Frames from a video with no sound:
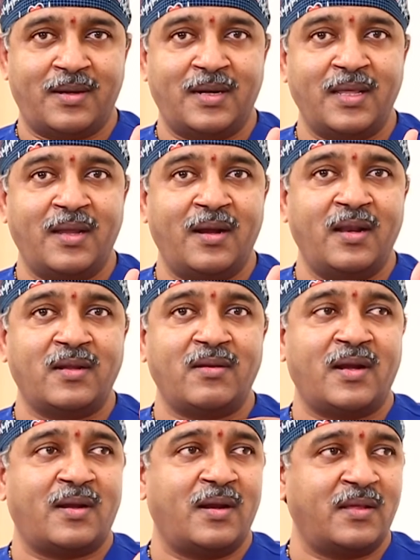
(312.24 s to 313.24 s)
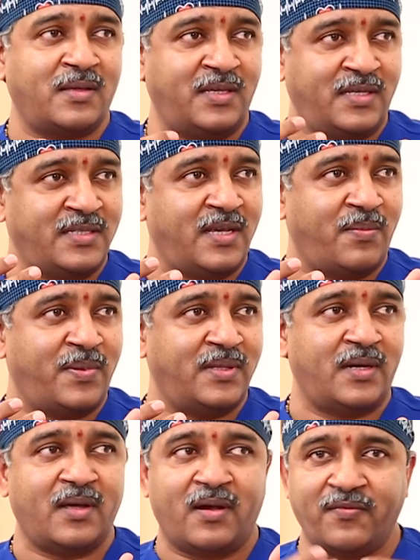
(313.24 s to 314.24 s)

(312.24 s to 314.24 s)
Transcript: అంటే ఇంగ్లీష్లో ఎట్లా ఈజీ అయిపోయిందంటే